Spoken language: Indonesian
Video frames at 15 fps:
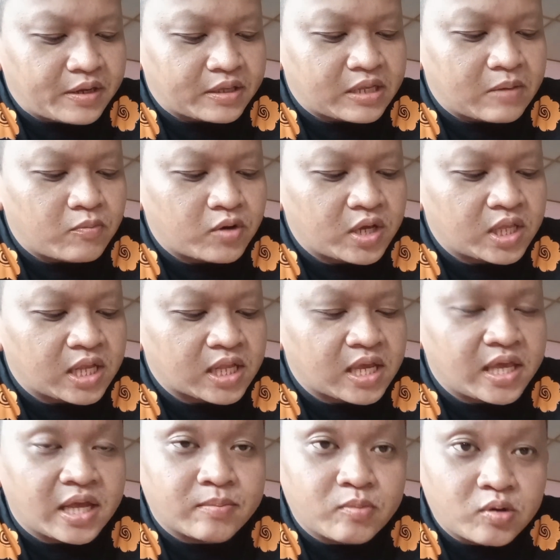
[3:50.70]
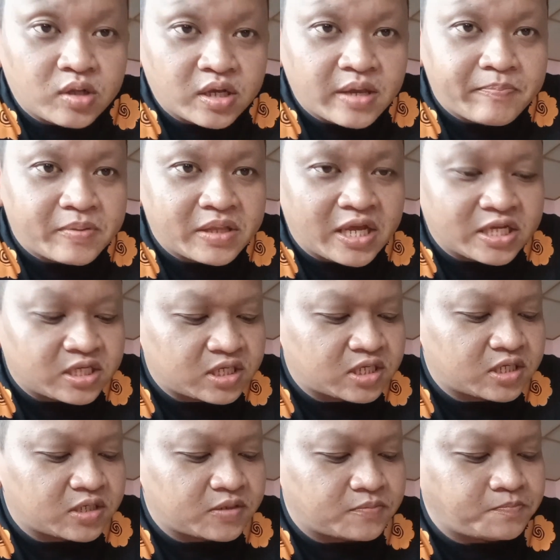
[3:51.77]
ada mungkin ada yang mau lagi
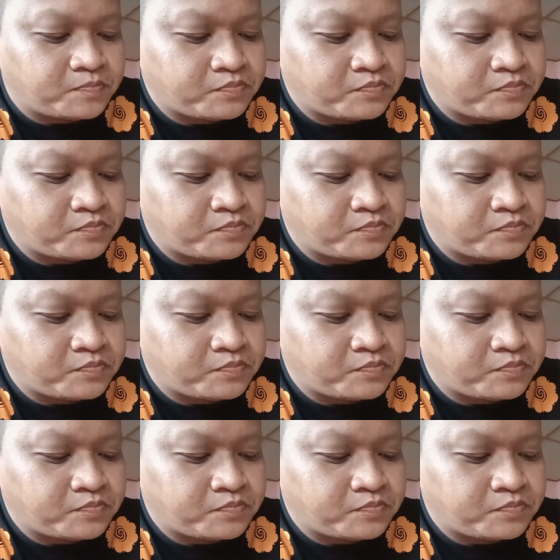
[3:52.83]
pedas